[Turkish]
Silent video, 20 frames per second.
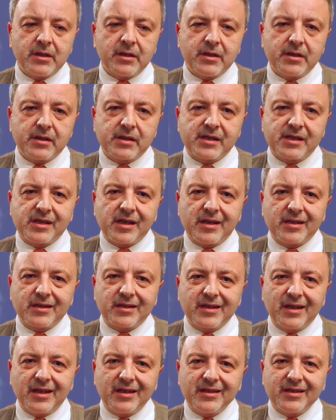E,
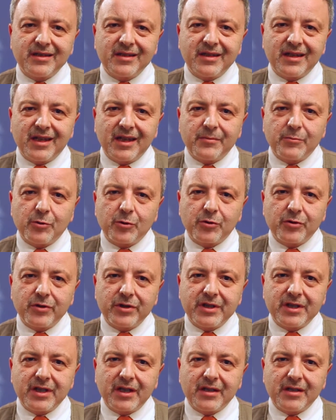sarkan
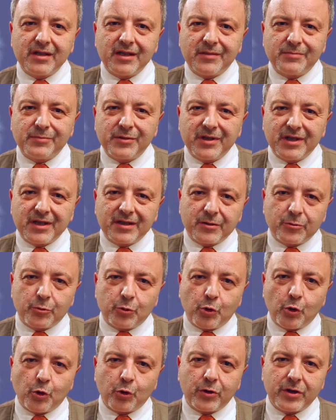hemoroidal yapıların
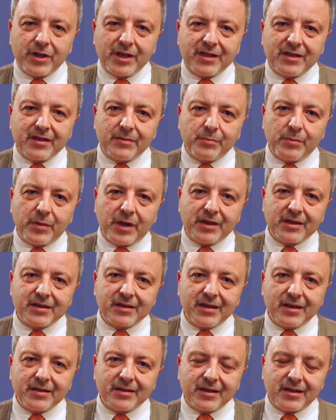köklerinin
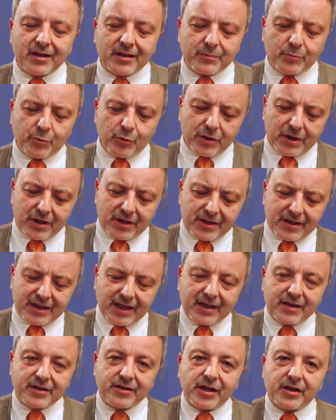bantlanarak bunların
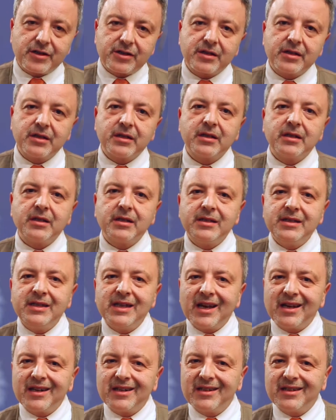tekrar
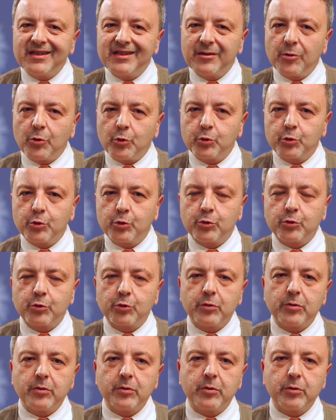yerlerine
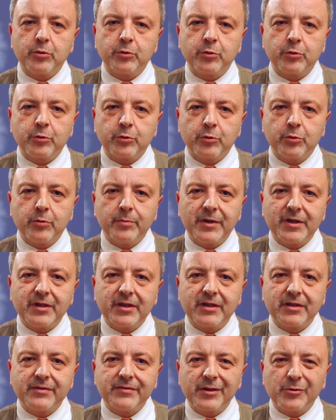
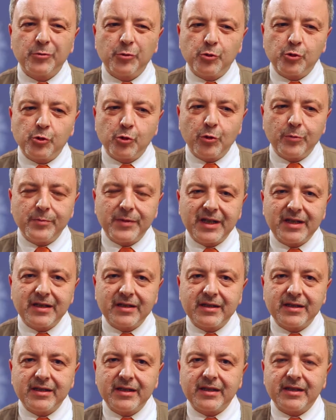oturtulmaları ve
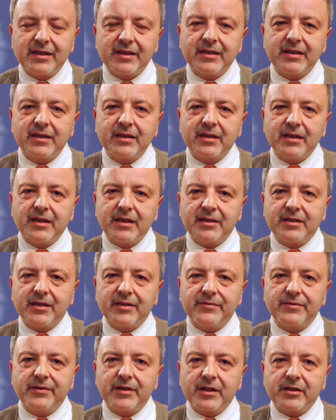küçülmelerini
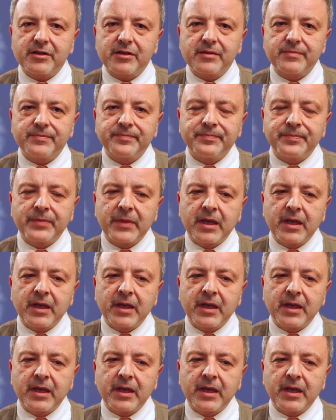hedefler.